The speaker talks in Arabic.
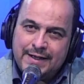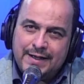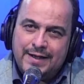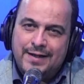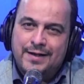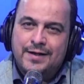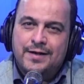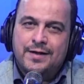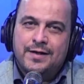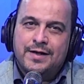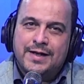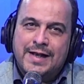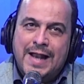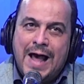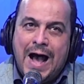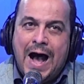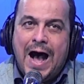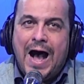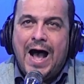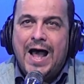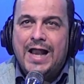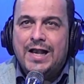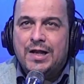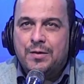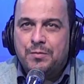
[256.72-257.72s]

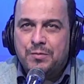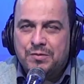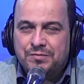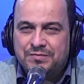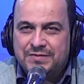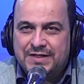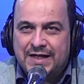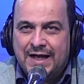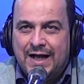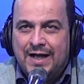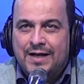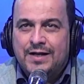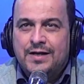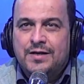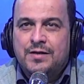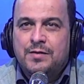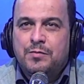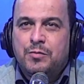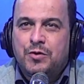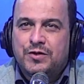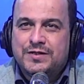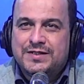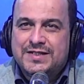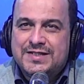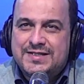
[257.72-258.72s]
العالم نتاع
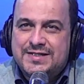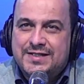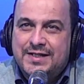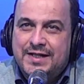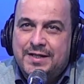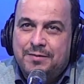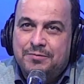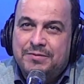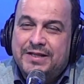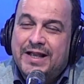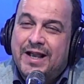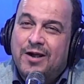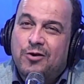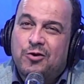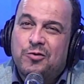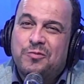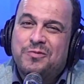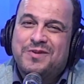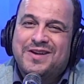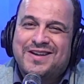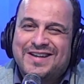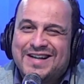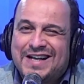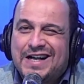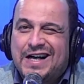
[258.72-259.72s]
البون ديسيني نتاعكم
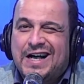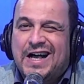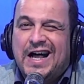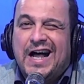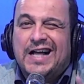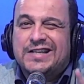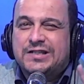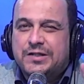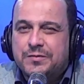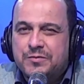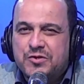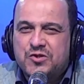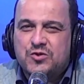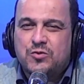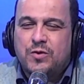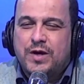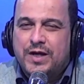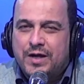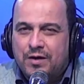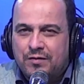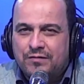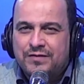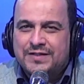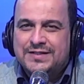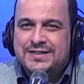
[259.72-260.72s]
قاتم
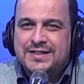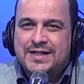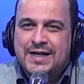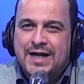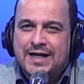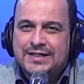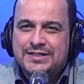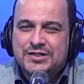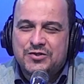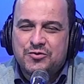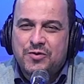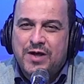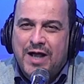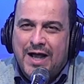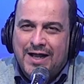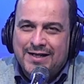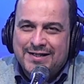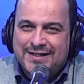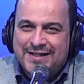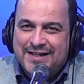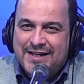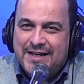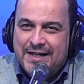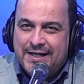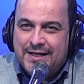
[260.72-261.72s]
شويه اون فادير عاد شويه على
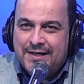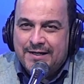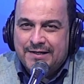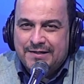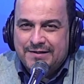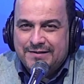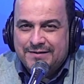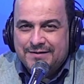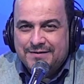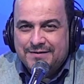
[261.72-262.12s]
الجري